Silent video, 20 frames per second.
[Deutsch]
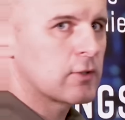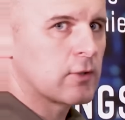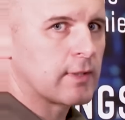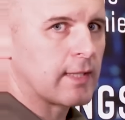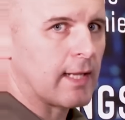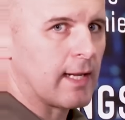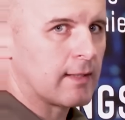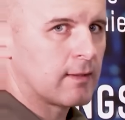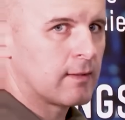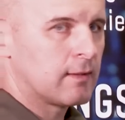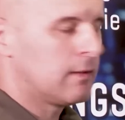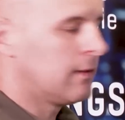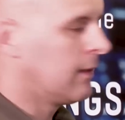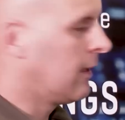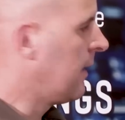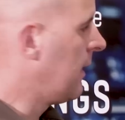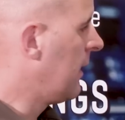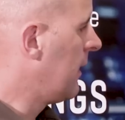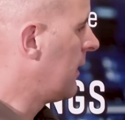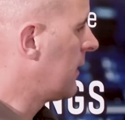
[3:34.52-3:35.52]
Soldaten
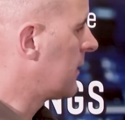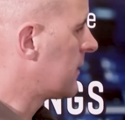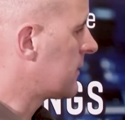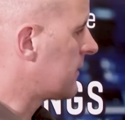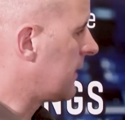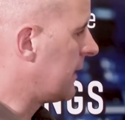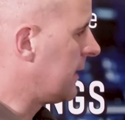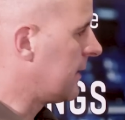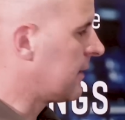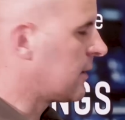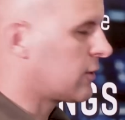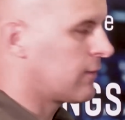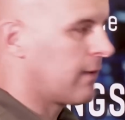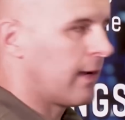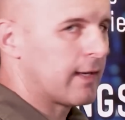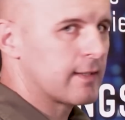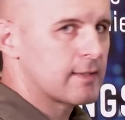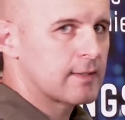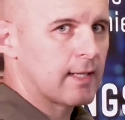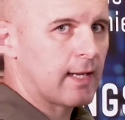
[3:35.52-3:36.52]
zwar nicht ein
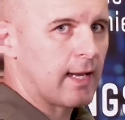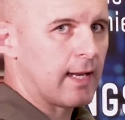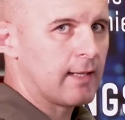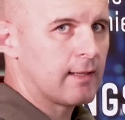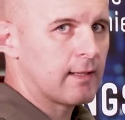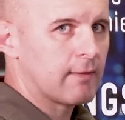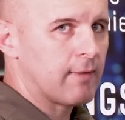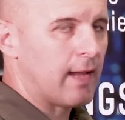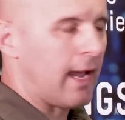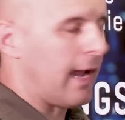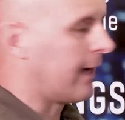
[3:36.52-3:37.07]
schweres Gerät, aber ihr